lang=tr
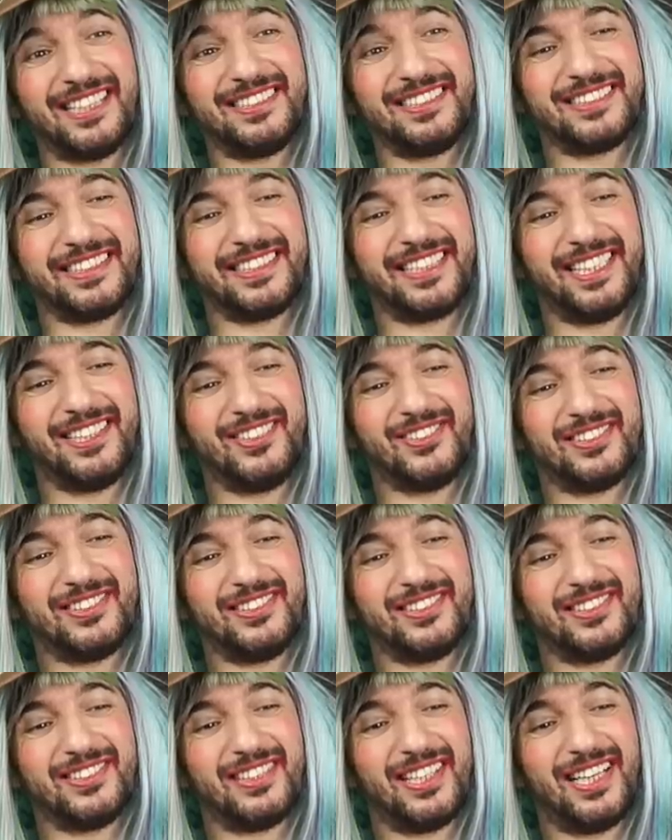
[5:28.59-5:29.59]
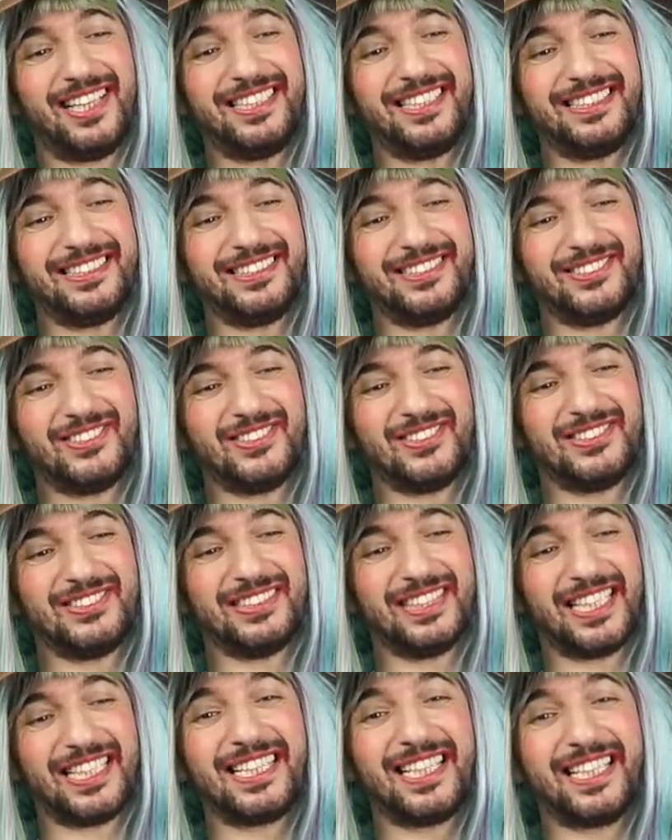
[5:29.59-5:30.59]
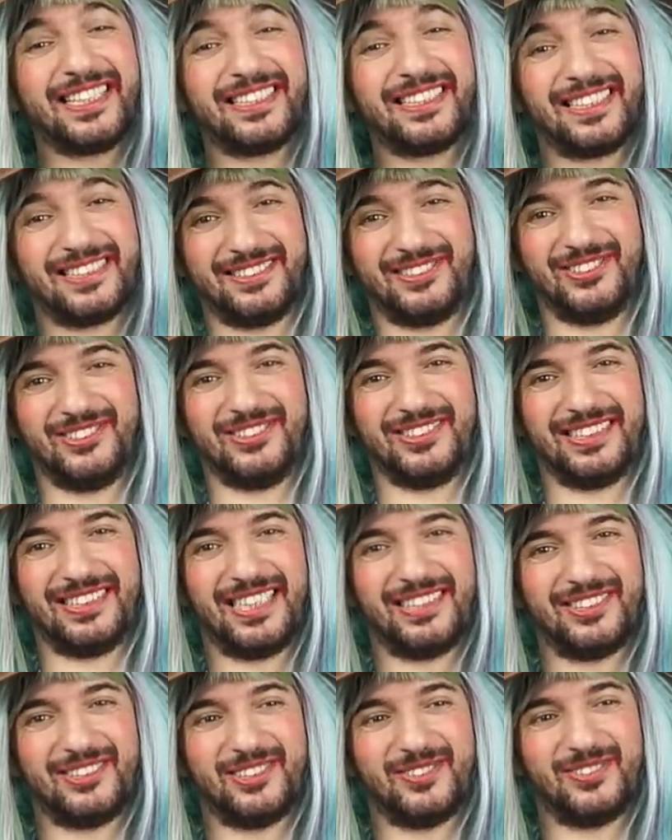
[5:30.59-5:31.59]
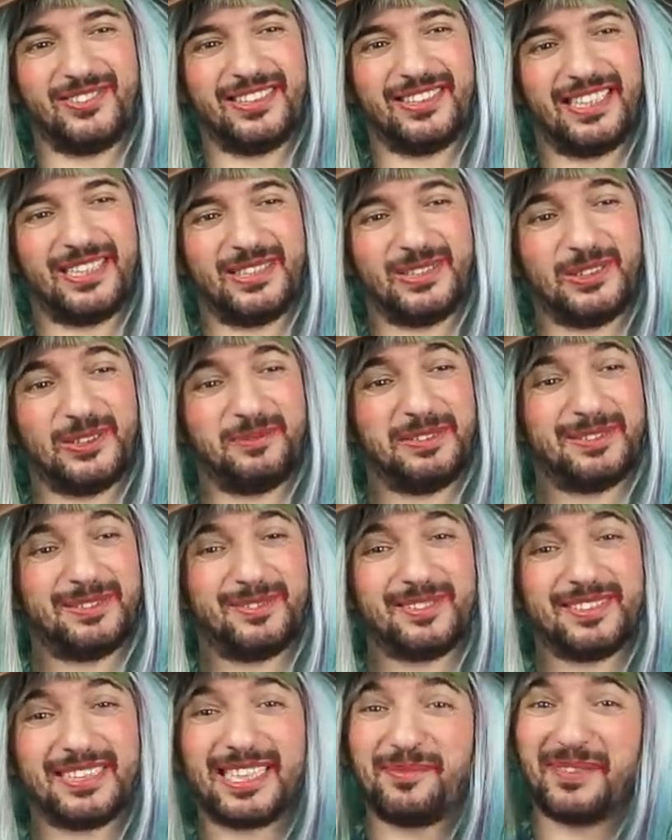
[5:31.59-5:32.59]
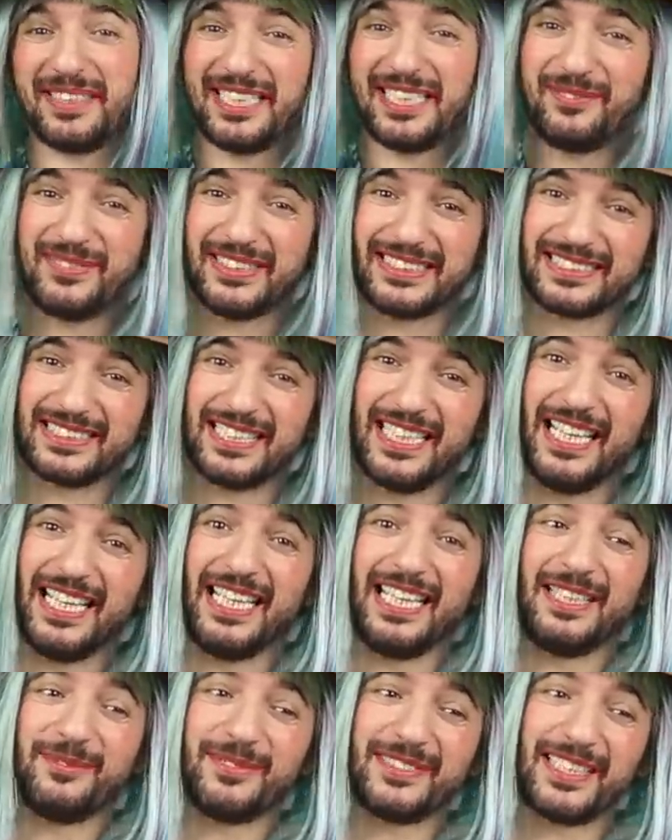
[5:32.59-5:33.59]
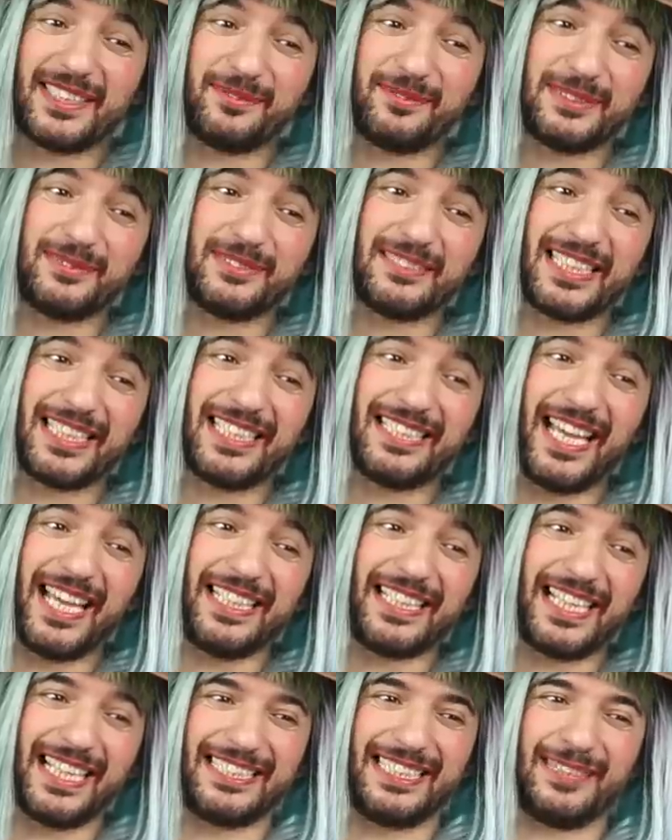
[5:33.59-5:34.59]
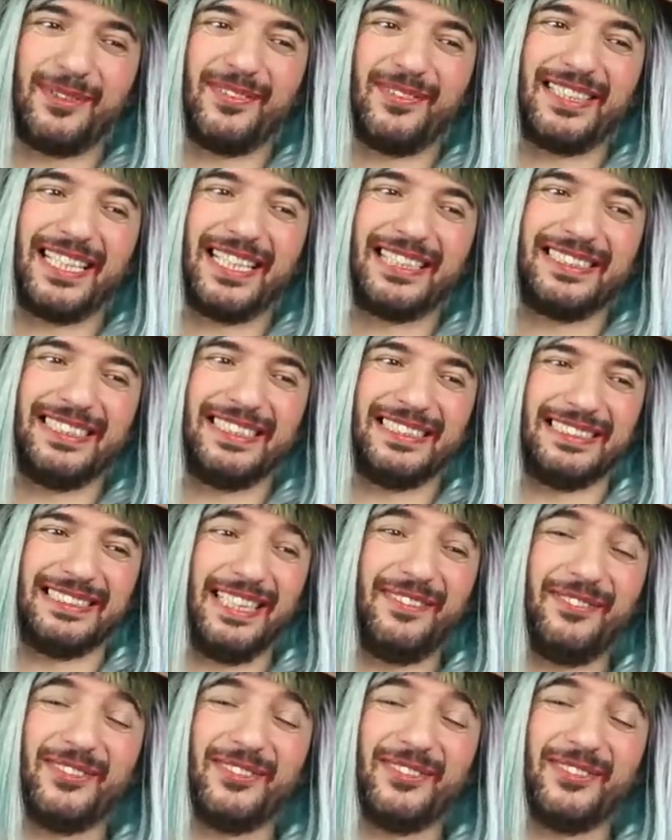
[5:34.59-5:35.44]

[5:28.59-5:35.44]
Kadın da geliyor diyor, ay diyor ne kadar tatlı çocuklar diyor bunlar diyor. Biz bunlara bakamayız. Bunlar, biz bunlara layık anne babalar değiliz.